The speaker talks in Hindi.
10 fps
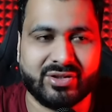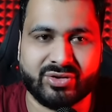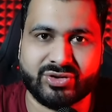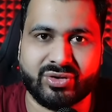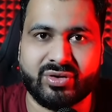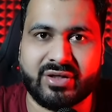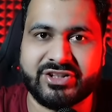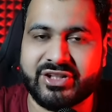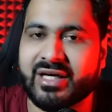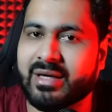तो जो
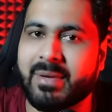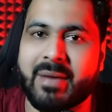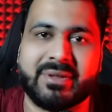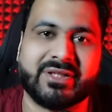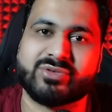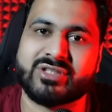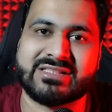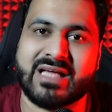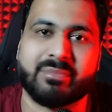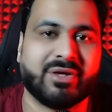ईशिका के पापा थे उसने
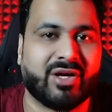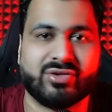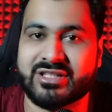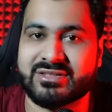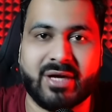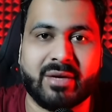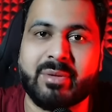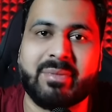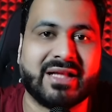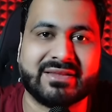सामने वालों से इस बारे
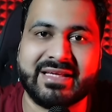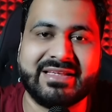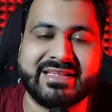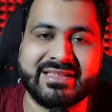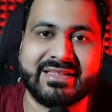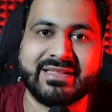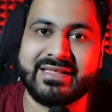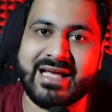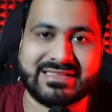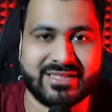में बात नहीं की थी
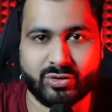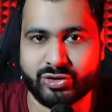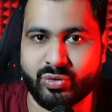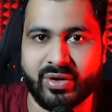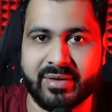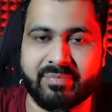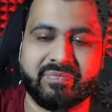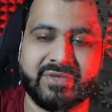कि ऐसा कुछ हुआ है